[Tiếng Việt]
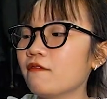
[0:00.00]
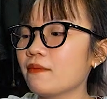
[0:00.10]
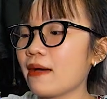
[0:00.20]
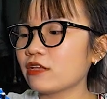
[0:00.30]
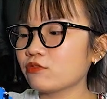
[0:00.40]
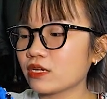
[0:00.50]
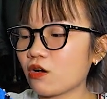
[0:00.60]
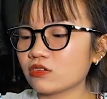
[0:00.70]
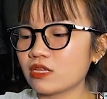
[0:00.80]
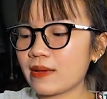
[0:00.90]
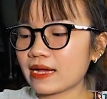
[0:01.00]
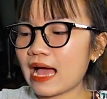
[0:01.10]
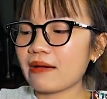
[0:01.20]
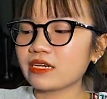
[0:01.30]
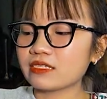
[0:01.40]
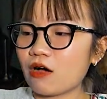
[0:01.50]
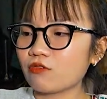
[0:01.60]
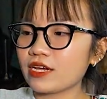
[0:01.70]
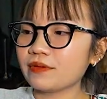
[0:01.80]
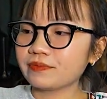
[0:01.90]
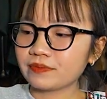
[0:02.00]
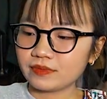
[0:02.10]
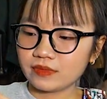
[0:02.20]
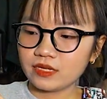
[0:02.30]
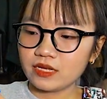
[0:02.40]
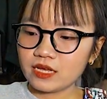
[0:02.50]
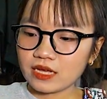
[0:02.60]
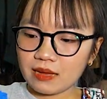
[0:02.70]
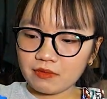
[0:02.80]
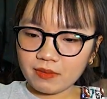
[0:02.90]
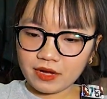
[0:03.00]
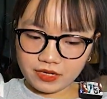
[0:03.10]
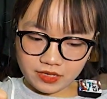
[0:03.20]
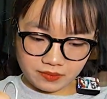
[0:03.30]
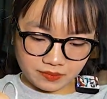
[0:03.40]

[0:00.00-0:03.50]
Với mã chúng mình có sẽ là mã K mười sáu nhá. K mười bảy đi.